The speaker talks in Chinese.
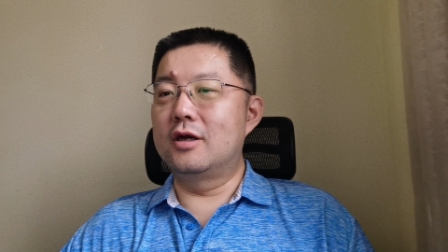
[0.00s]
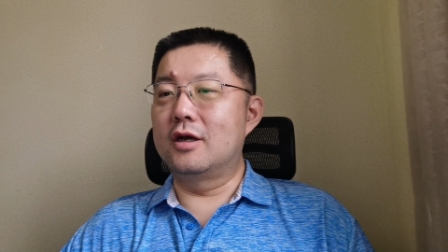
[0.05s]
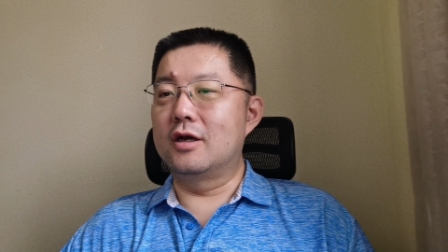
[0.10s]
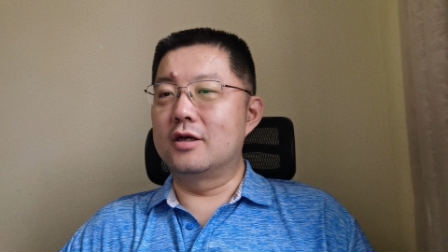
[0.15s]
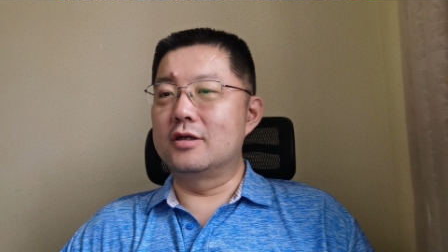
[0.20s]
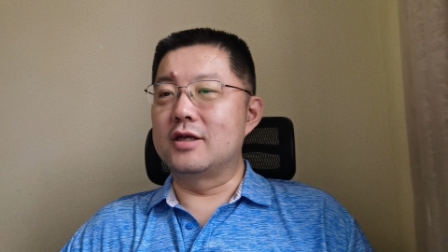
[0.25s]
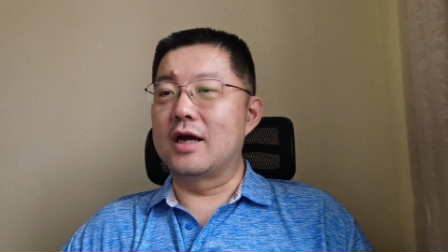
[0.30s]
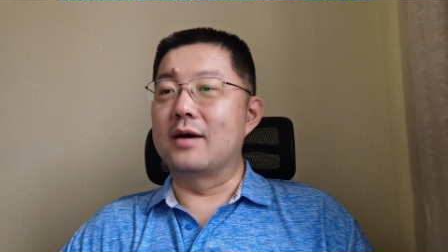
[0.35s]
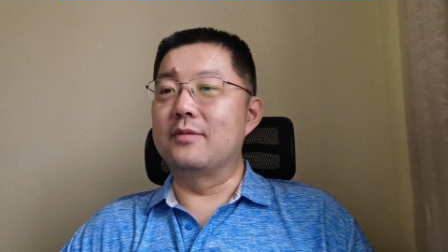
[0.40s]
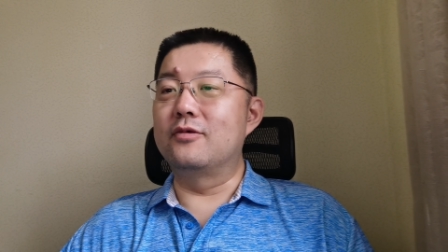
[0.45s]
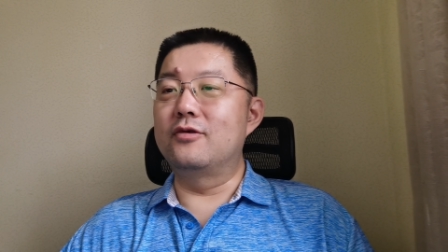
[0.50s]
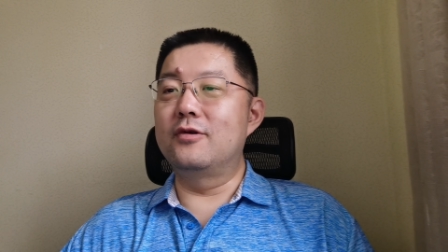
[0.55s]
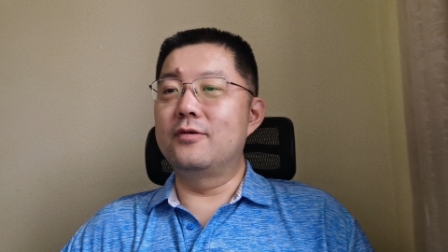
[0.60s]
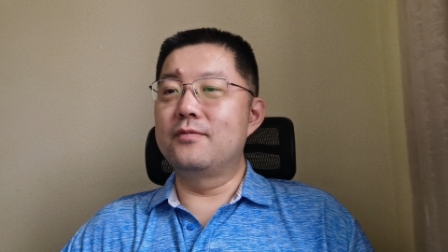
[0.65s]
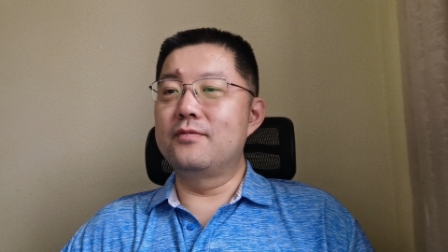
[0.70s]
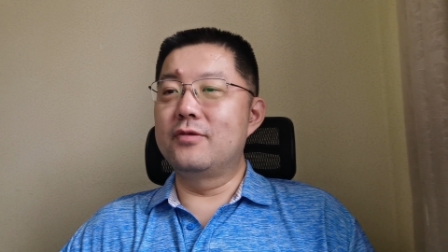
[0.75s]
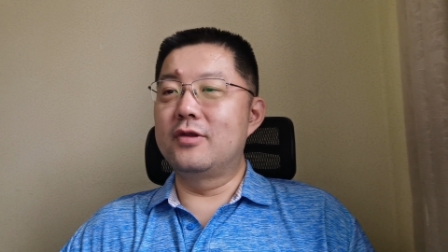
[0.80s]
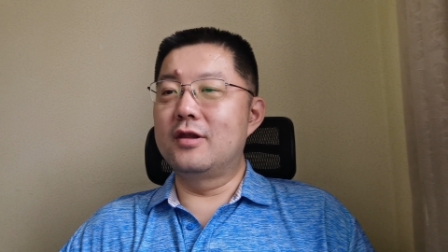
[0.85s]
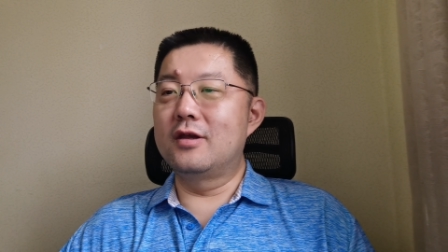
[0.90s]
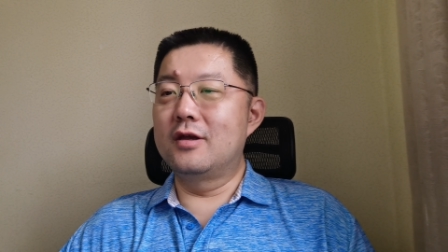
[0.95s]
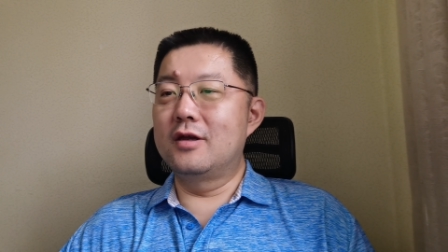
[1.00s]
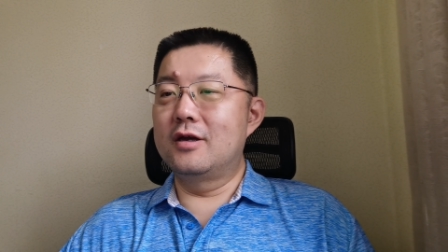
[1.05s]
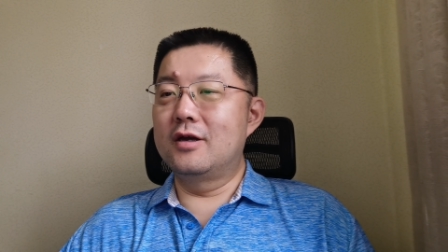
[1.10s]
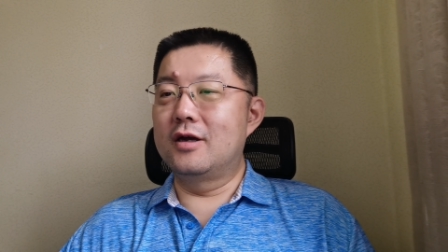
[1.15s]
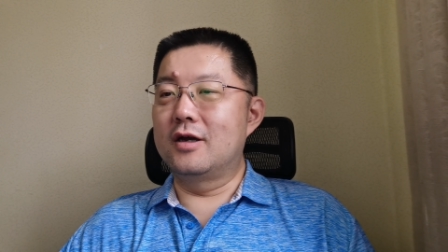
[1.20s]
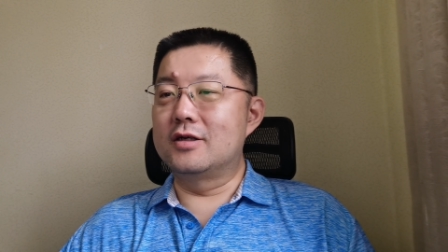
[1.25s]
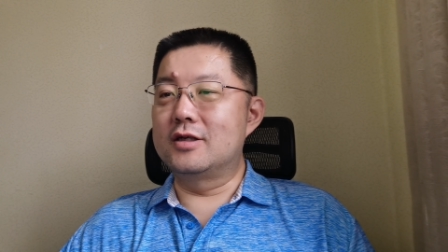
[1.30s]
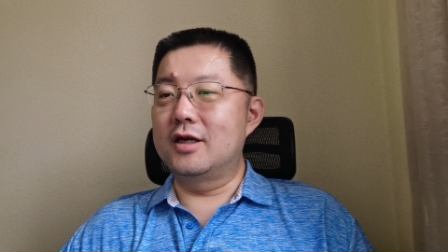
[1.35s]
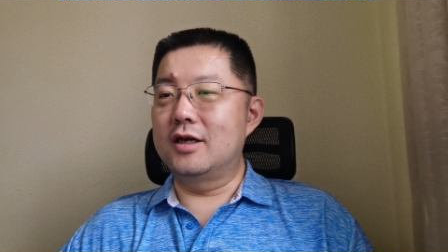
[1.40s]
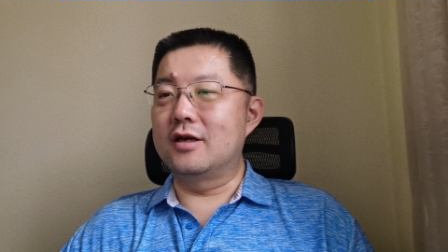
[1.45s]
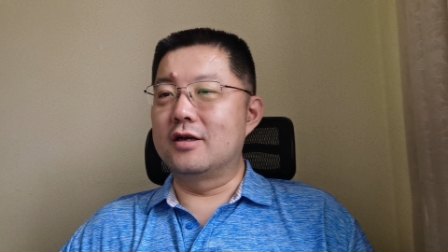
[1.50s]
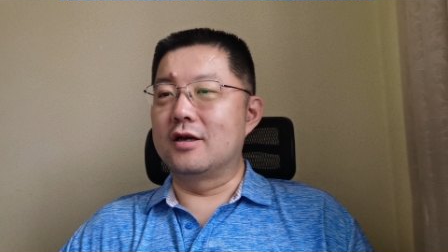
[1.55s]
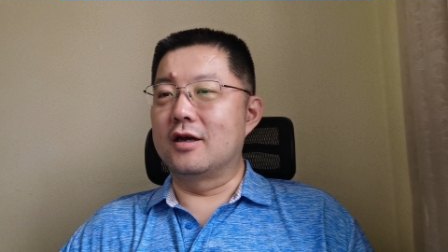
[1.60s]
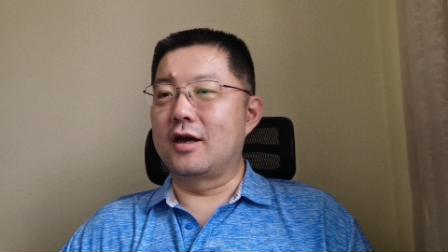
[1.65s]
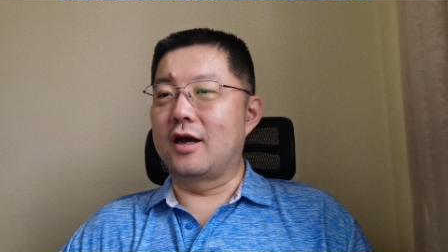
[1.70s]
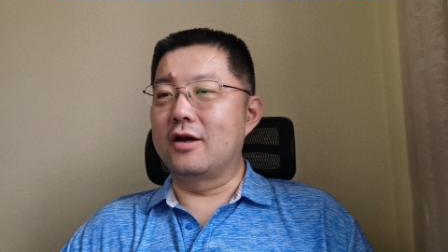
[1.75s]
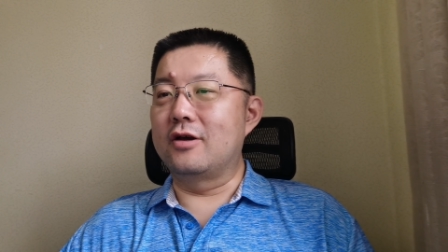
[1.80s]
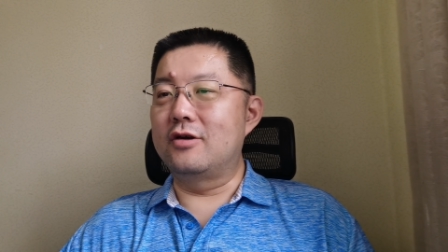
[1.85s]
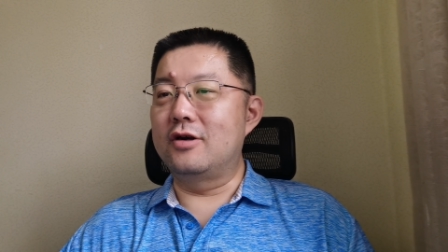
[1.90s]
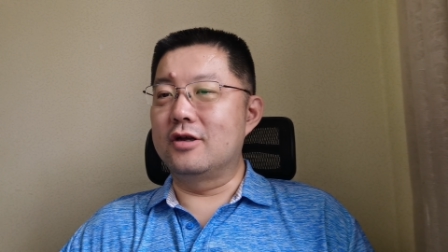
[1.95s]
呃项目啊。这个
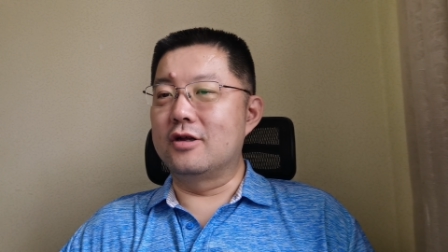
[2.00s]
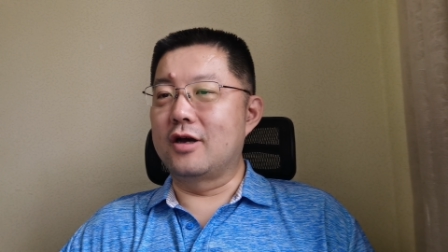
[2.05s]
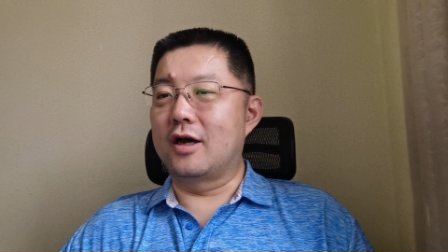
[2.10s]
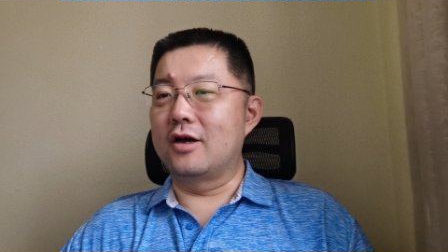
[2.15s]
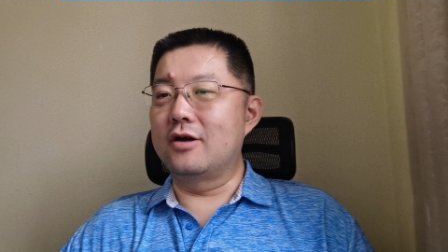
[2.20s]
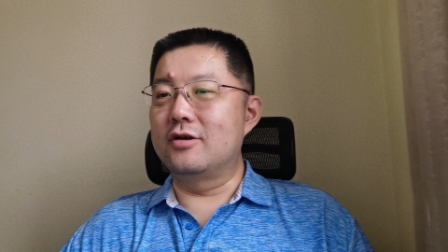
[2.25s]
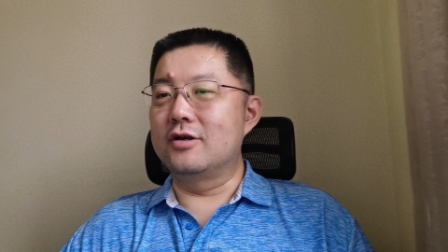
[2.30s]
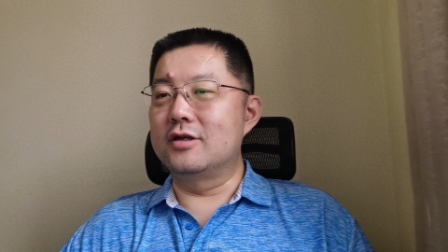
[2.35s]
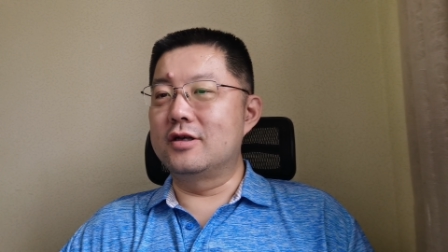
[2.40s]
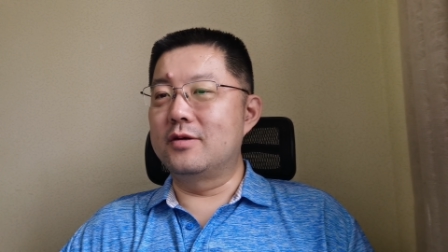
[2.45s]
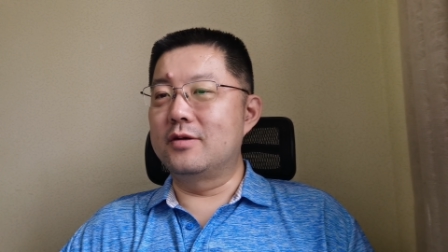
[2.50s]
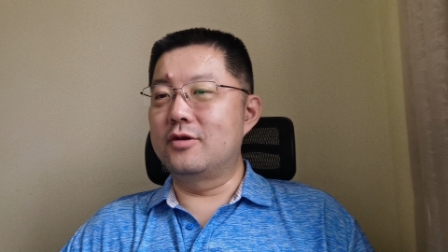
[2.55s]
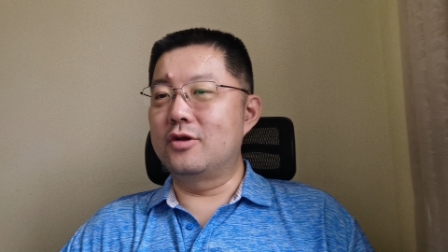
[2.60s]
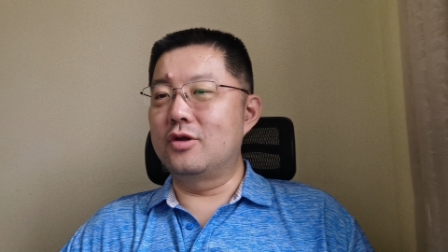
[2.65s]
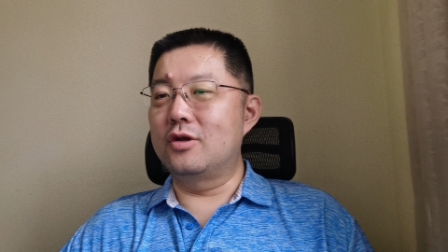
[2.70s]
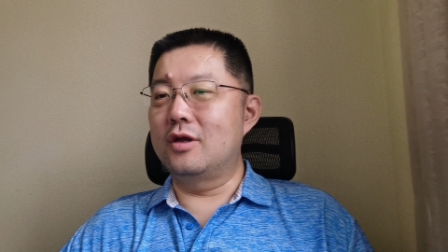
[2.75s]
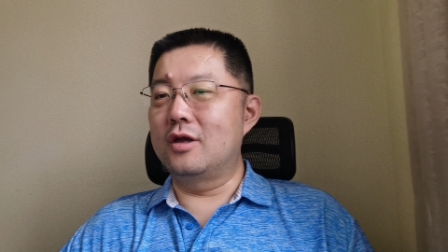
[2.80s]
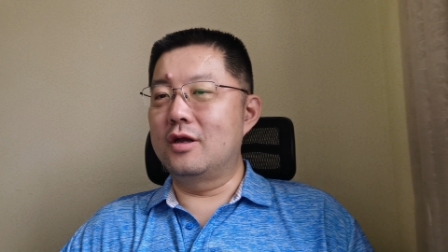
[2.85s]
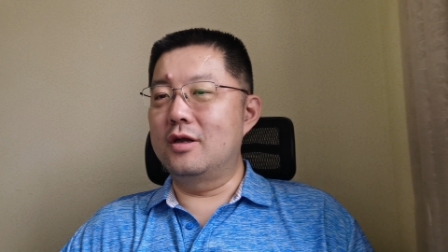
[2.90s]
呢，还有里头还有一些